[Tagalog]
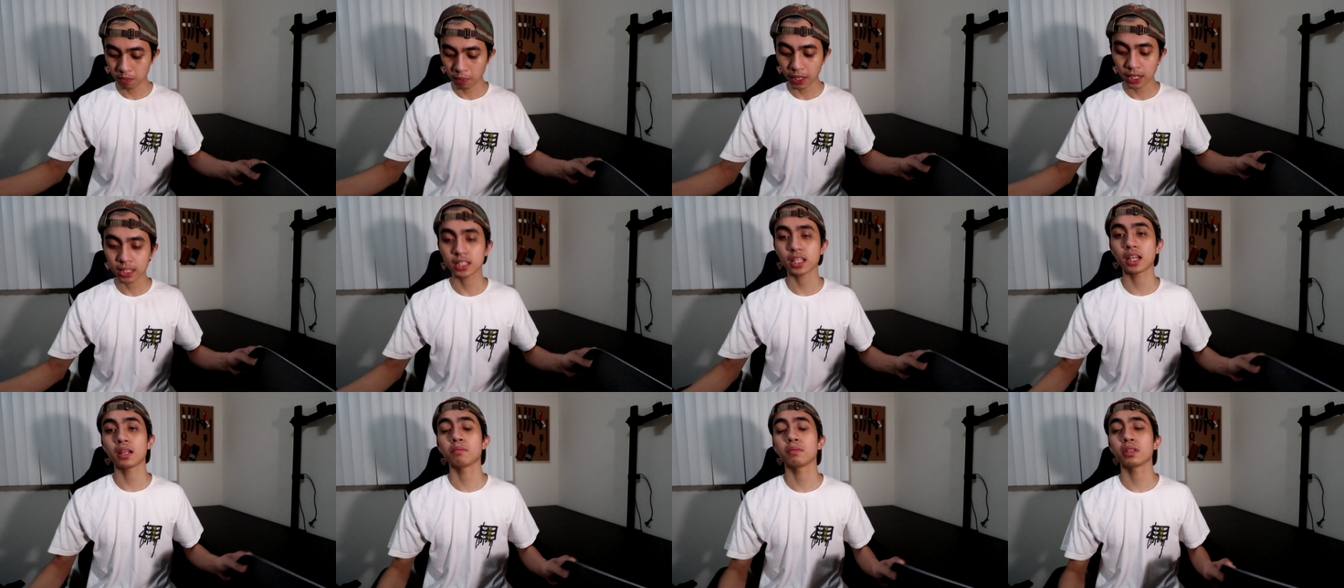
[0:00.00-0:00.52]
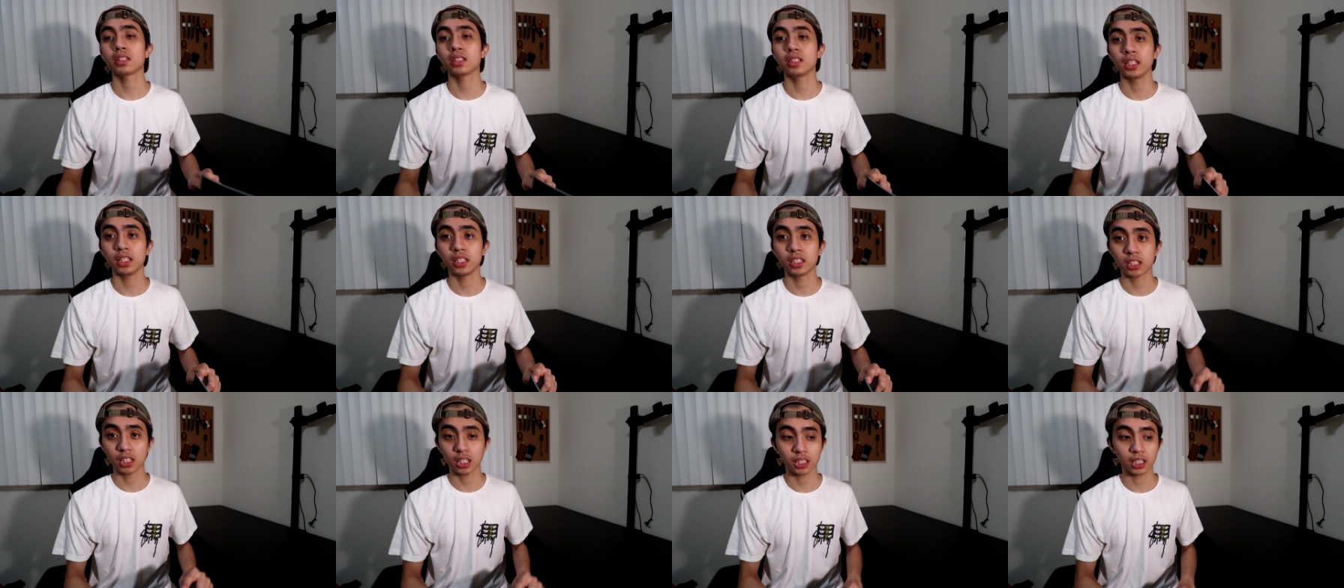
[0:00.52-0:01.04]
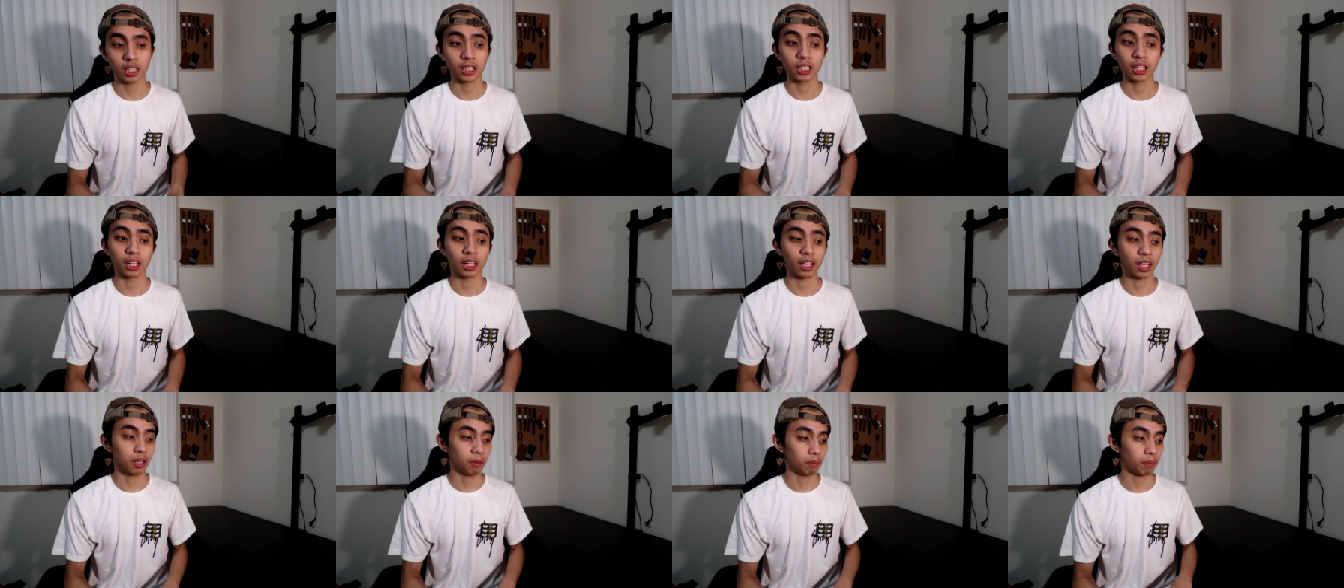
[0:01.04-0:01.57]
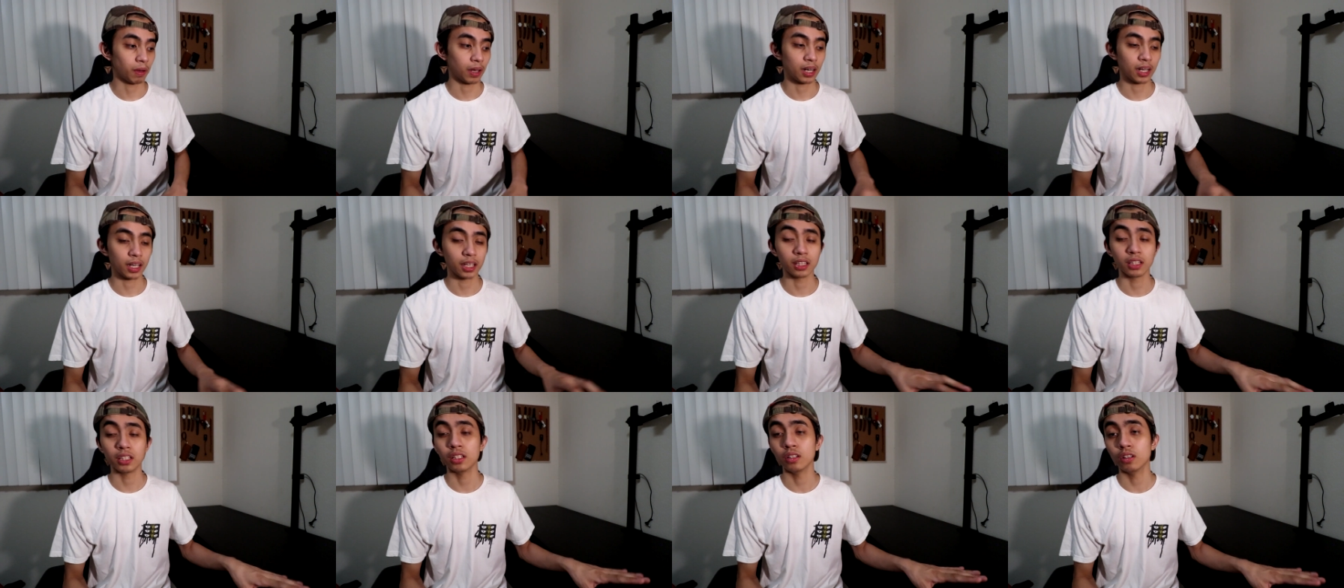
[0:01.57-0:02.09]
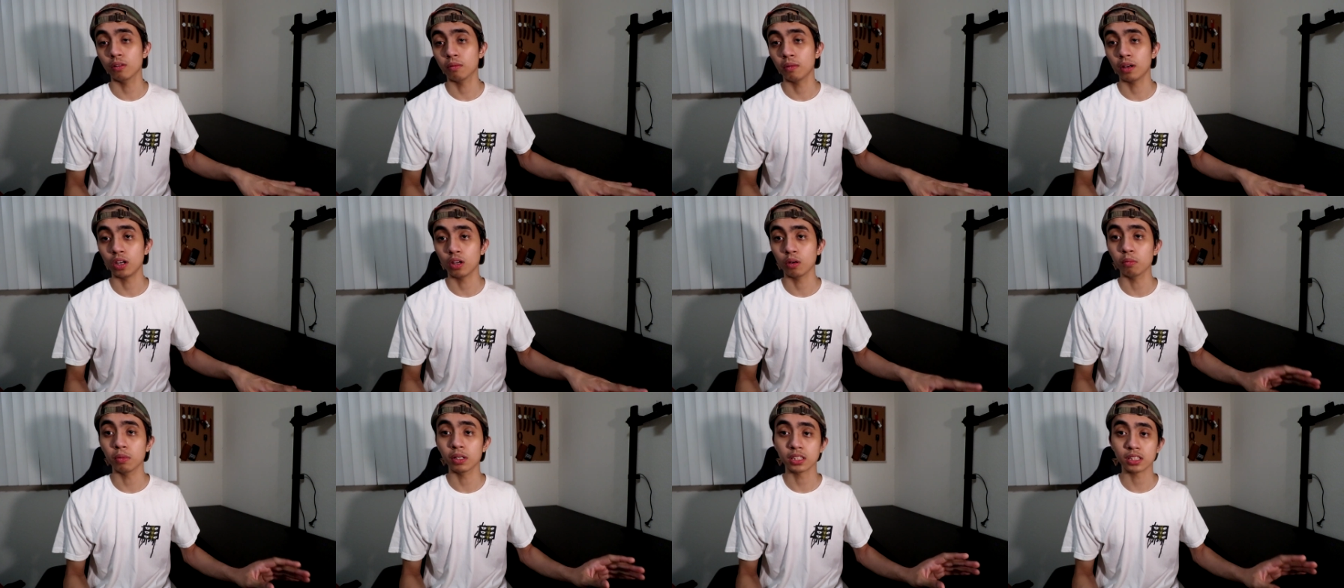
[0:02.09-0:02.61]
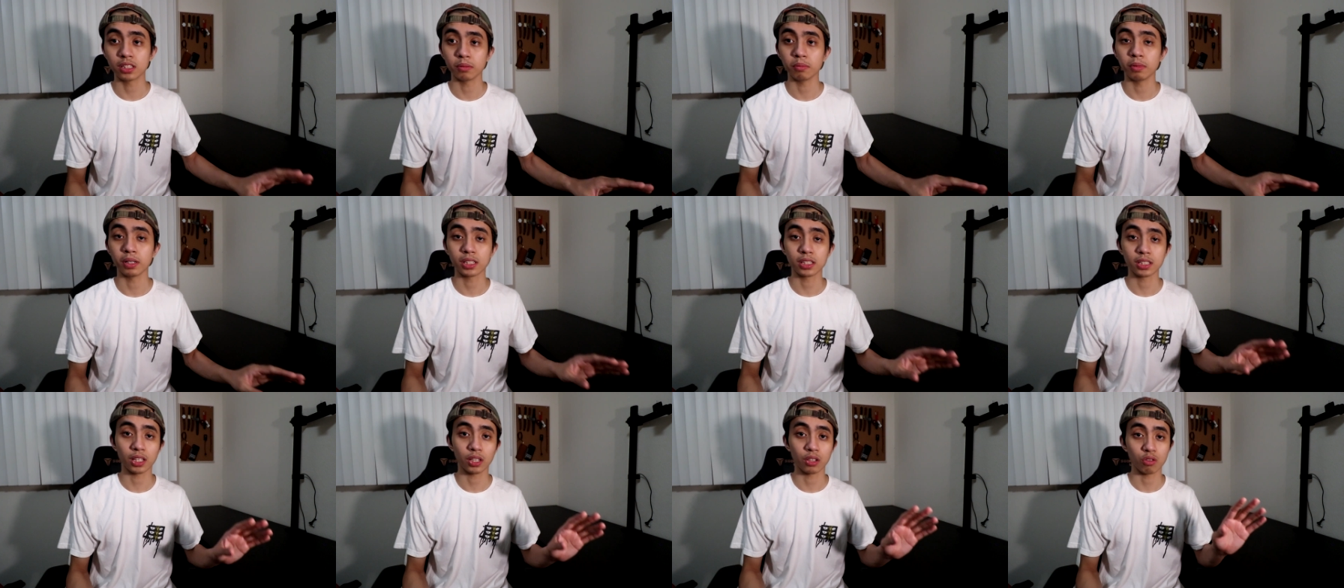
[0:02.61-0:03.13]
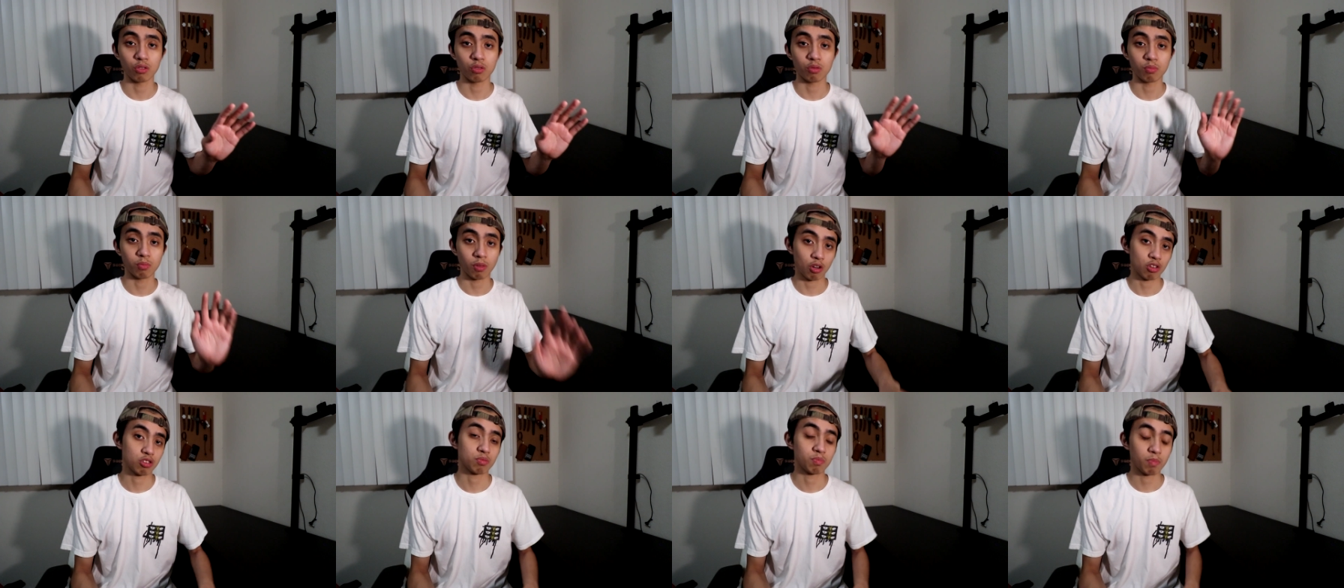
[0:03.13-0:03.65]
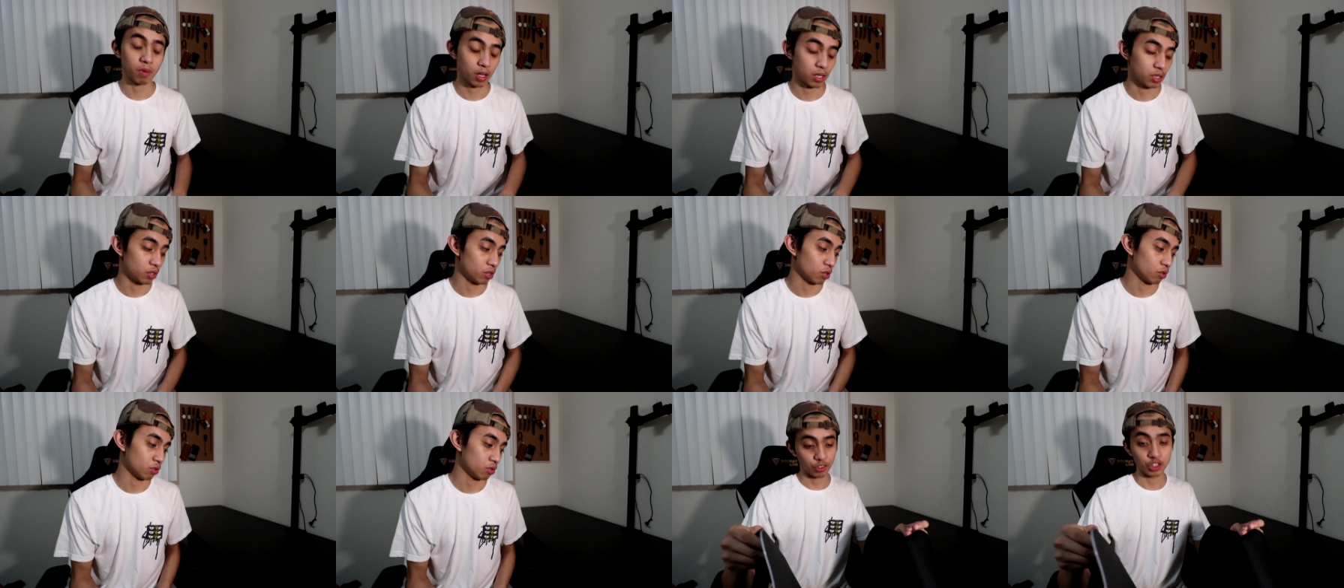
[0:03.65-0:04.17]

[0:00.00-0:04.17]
Para saan mas neat siya tignan and para hindi gumalaw basta-basta yung mousepad nyo